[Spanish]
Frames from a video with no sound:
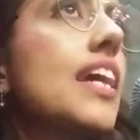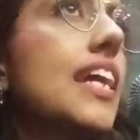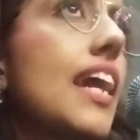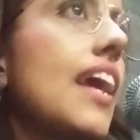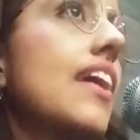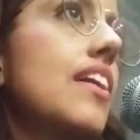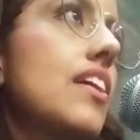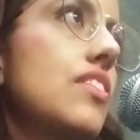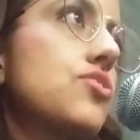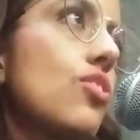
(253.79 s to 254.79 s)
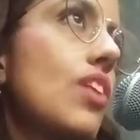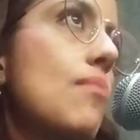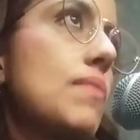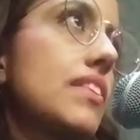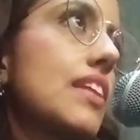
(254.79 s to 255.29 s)
que
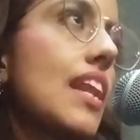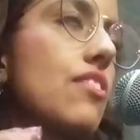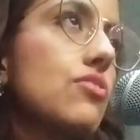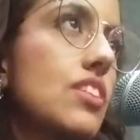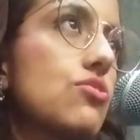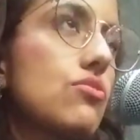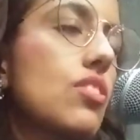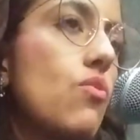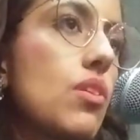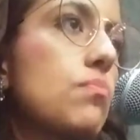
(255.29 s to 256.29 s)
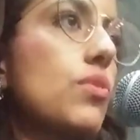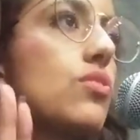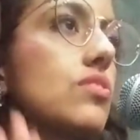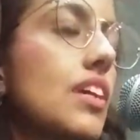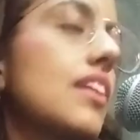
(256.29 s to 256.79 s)
solamente la donación de
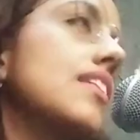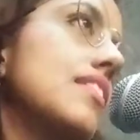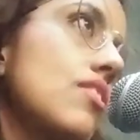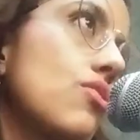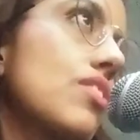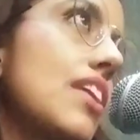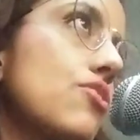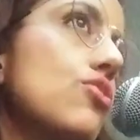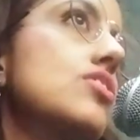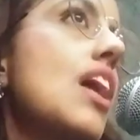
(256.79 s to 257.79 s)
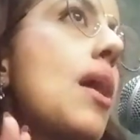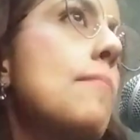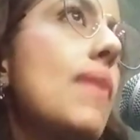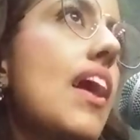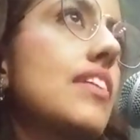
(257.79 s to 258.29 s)
cuerpo de órganos
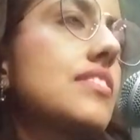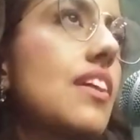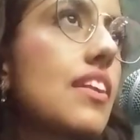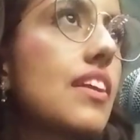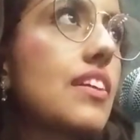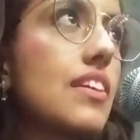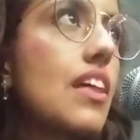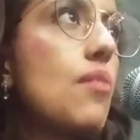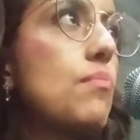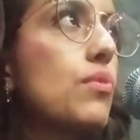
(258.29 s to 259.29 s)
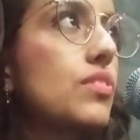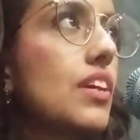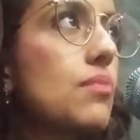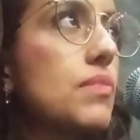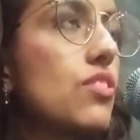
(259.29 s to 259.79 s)
va a estar regida por
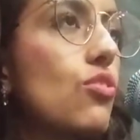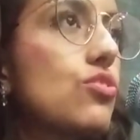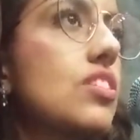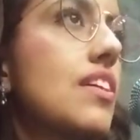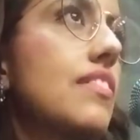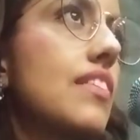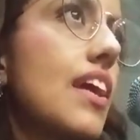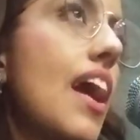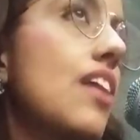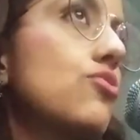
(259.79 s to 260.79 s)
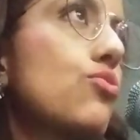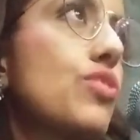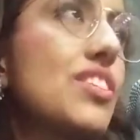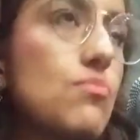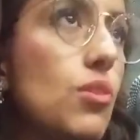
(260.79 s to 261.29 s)
términos de
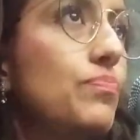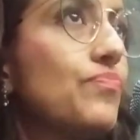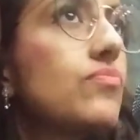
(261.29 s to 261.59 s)
altruismo.